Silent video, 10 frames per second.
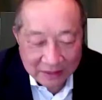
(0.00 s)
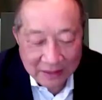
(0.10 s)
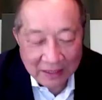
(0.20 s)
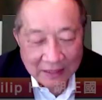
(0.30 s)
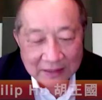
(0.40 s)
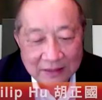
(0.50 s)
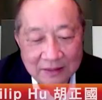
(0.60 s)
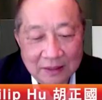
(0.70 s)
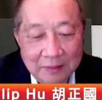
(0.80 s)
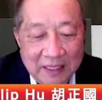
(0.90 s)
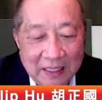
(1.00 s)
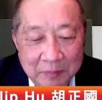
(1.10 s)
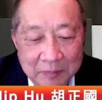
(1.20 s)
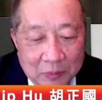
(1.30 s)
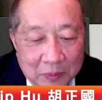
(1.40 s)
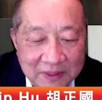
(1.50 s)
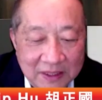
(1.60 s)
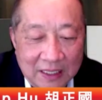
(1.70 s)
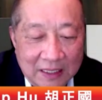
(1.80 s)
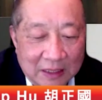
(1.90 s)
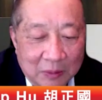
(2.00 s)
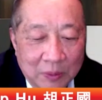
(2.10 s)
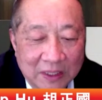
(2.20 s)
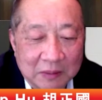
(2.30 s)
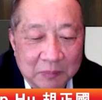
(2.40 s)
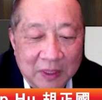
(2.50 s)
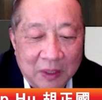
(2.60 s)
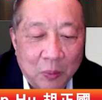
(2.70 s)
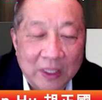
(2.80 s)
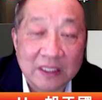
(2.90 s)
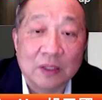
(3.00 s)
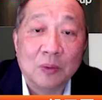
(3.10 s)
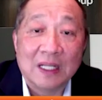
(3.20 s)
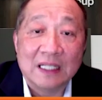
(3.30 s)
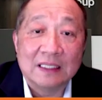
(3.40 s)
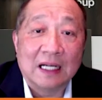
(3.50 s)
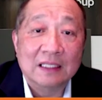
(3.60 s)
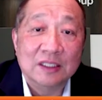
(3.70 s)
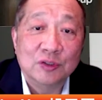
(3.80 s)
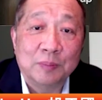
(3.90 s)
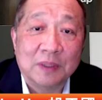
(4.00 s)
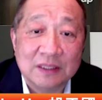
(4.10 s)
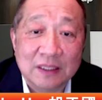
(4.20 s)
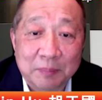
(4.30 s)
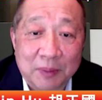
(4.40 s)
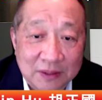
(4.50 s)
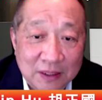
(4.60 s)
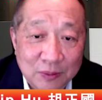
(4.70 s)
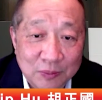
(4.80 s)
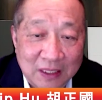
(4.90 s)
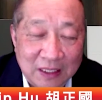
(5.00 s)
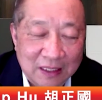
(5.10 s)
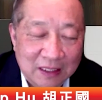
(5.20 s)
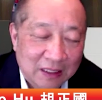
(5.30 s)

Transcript: 今天来讲，特别来我们我们先来讲，为什么要回头来谈人寿保险的保障功能呢？